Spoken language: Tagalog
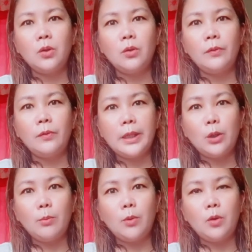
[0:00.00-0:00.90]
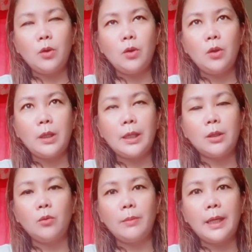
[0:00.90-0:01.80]
video mo at
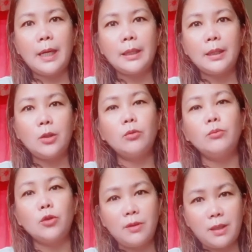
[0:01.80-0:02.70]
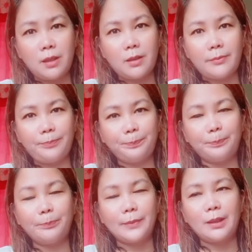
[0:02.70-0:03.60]
nung may-ari ng music
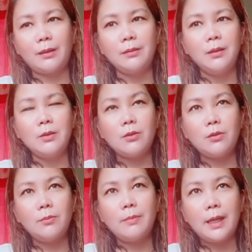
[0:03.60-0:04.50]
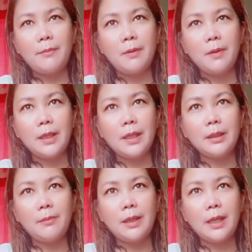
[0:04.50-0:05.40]
mm. so kumbaga bibigyan
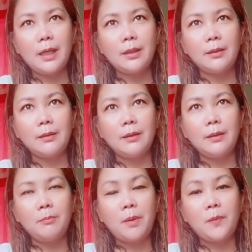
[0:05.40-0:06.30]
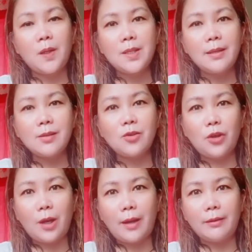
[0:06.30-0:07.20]
ka man ng 50 cents
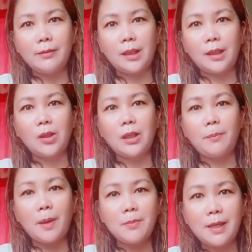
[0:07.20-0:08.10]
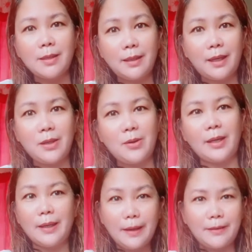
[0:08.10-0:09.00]
dyan tag 25 cents kayo
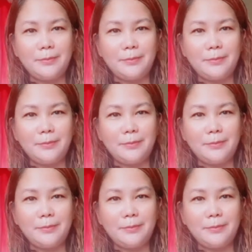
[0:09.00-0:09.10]
ganun